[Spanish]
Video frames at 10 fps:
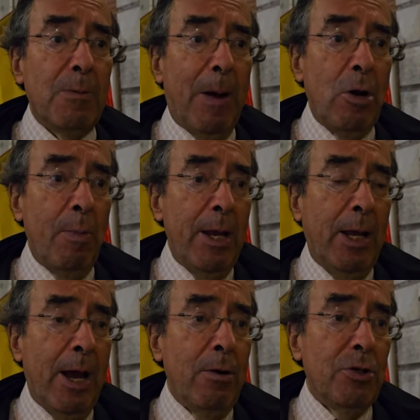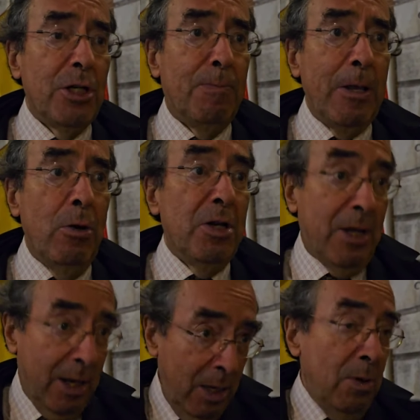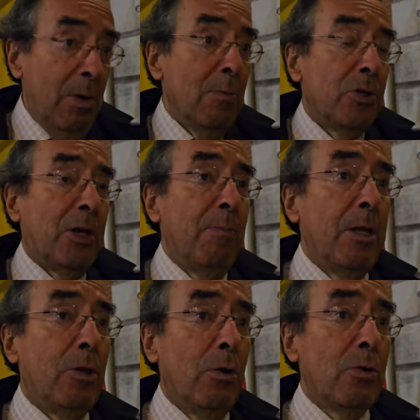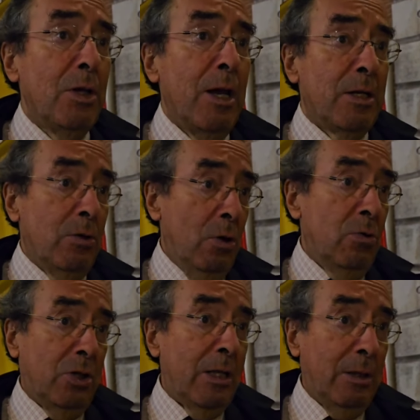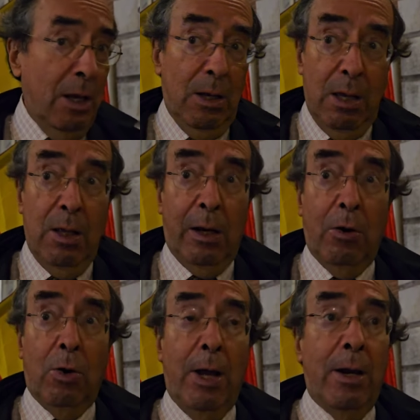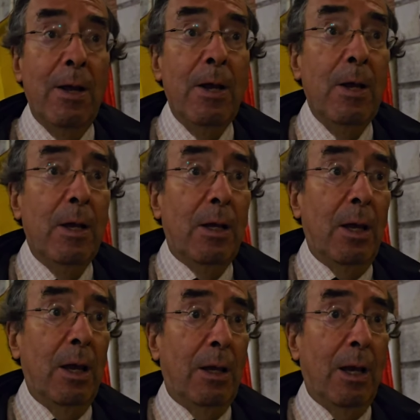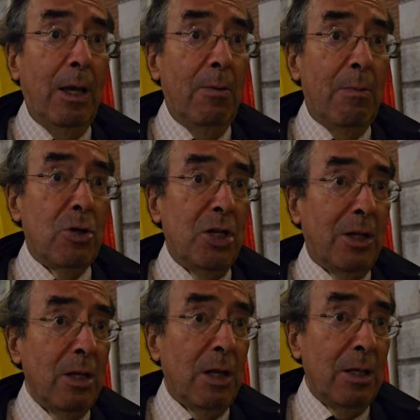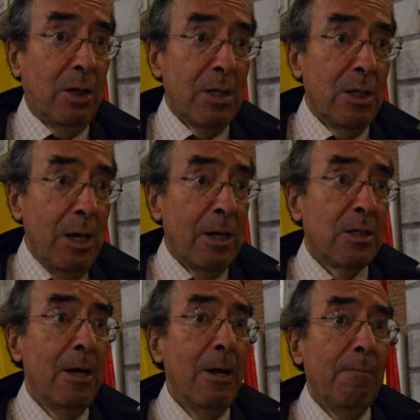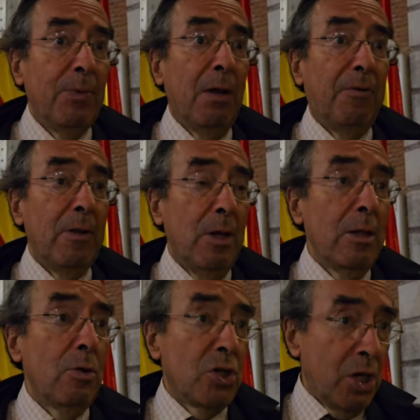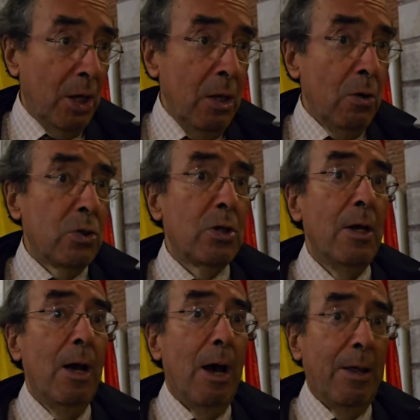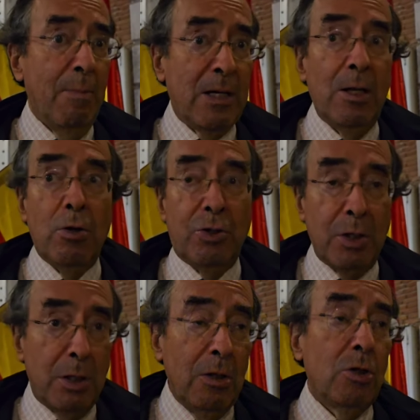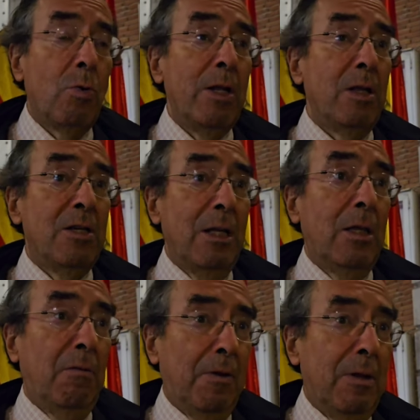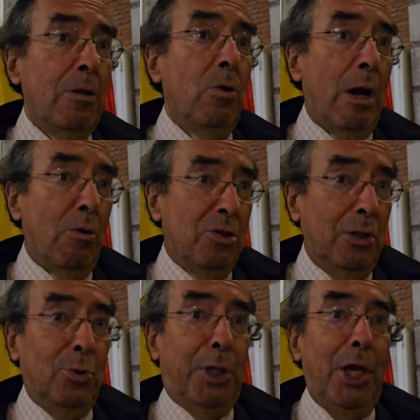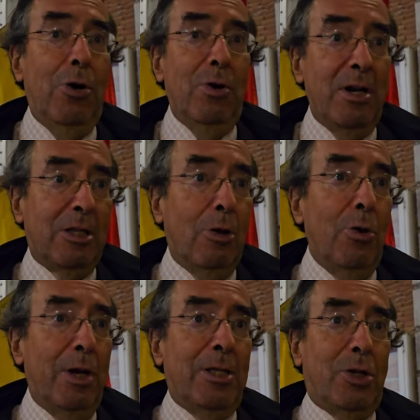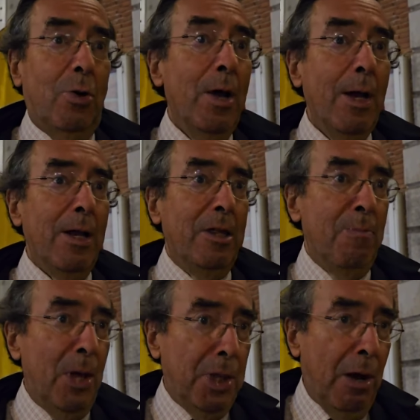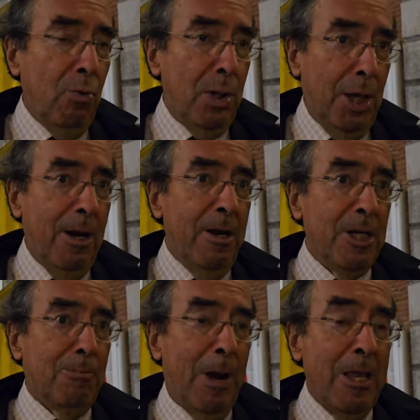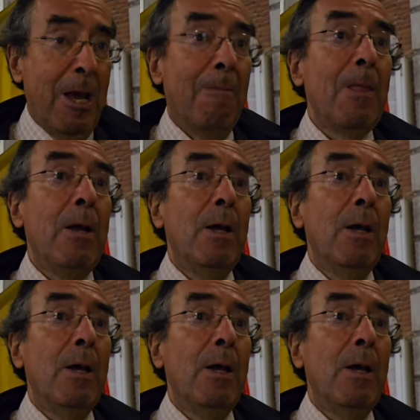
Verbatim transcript: hispanoamericanos y españoles que aquí vivimos también todos los días, no obstante recordar que, que aquí llevamos 73 días defendiendo seguidos además de los 347 defendiendo la Constitución, el Estado de Derecho, independencia judicial en España,